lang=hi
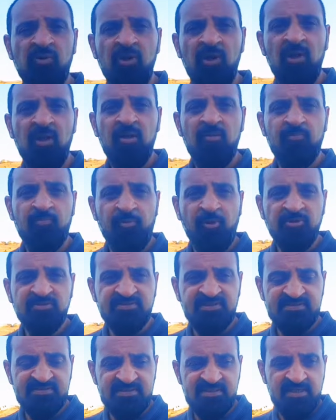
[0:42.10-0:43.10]
वो
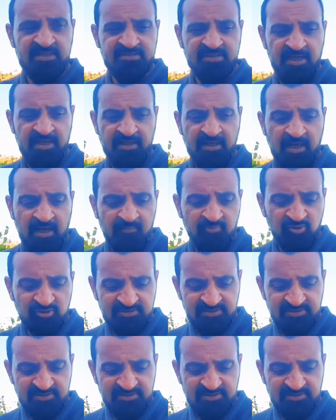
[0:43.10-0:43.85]
प्रोसेस किया जाएगा अब वो